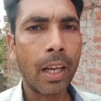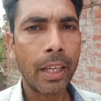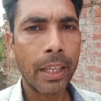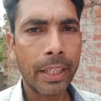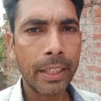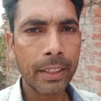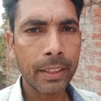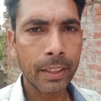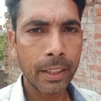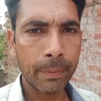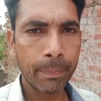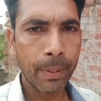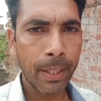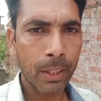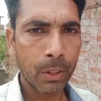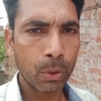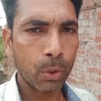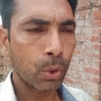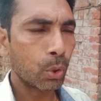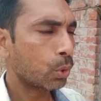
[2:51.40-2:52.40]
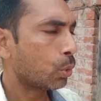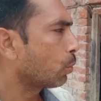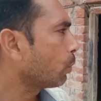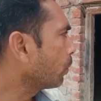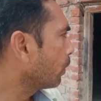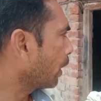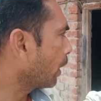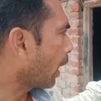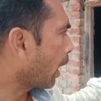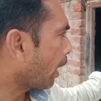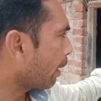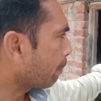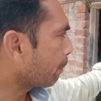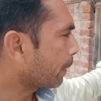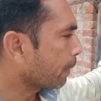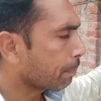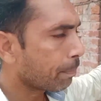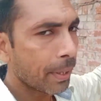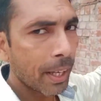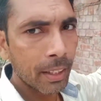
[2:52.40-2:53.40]
हो इसके बाद दोस्तों
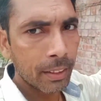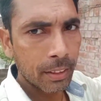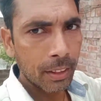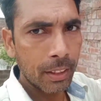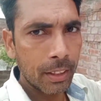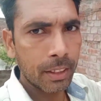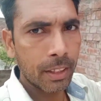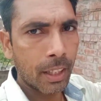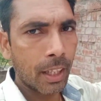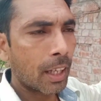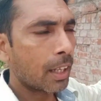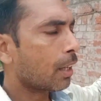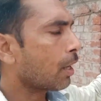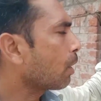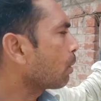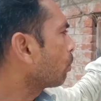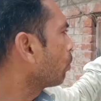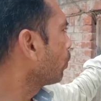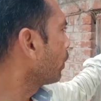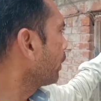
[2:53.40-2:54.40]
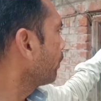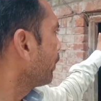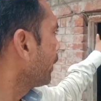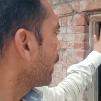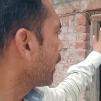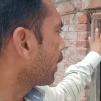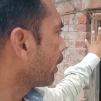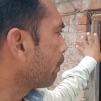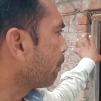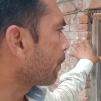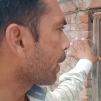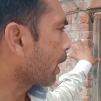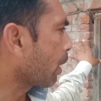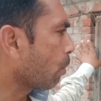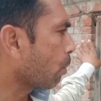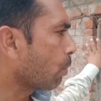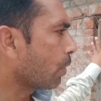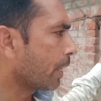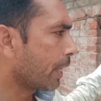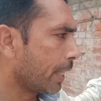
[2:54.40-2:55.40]
आपके पास इस तरह का कोई भी कमरा
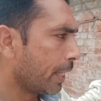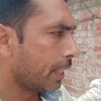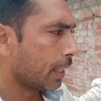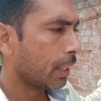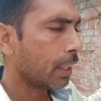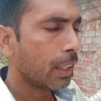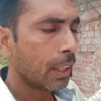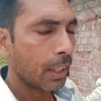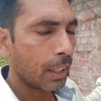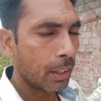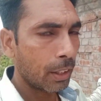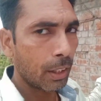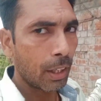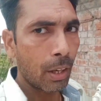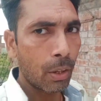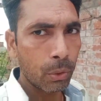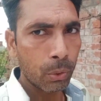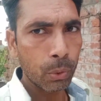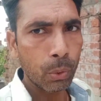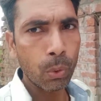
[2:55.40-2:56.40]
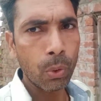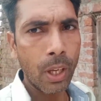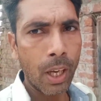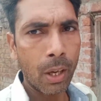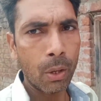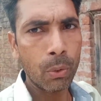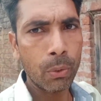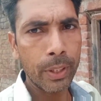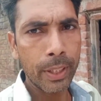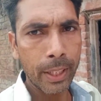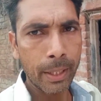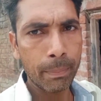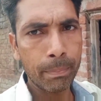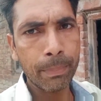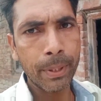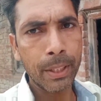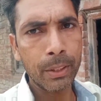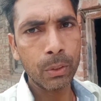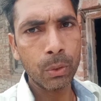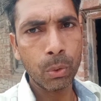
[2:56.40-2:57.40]
हो ठीक है खुला हो या
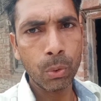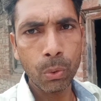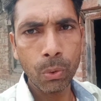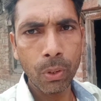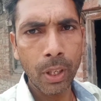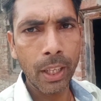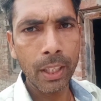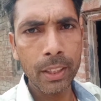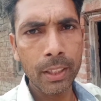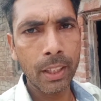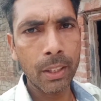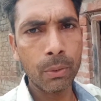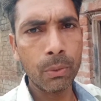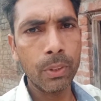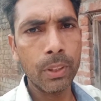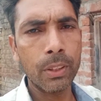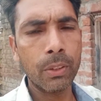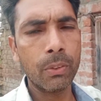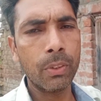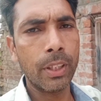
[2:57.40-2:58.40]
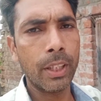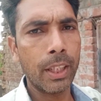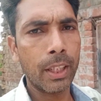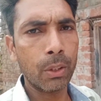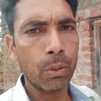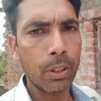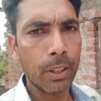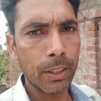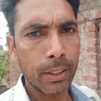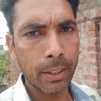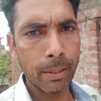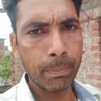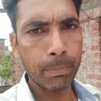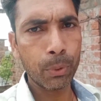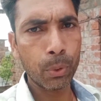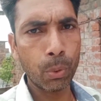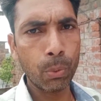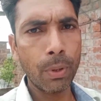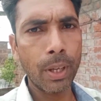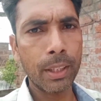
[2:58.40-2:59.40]
बंद हो ऐसा कोई ज़रूरी नहीं क्योंकि जब
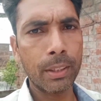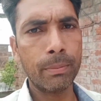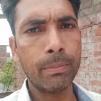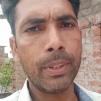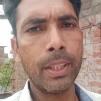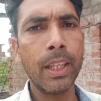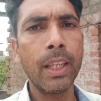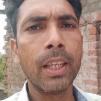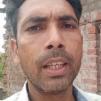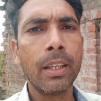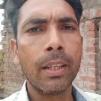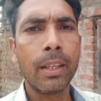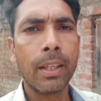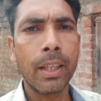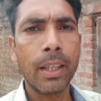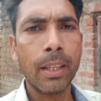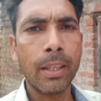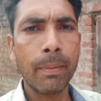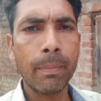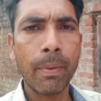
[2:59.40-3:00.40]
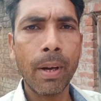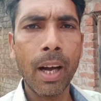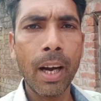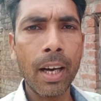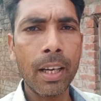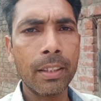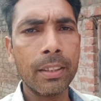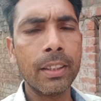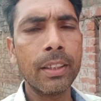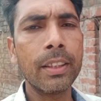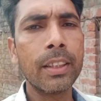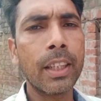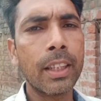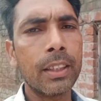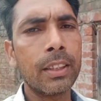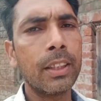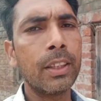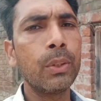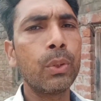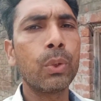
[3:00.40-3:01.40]
शुरुआत में आठ दिन
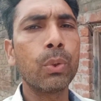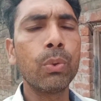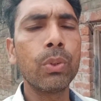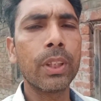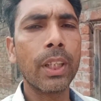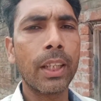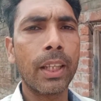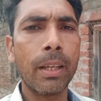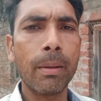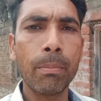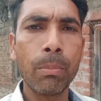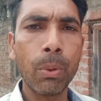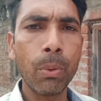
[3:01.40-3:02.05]
दस दिन चूज़े की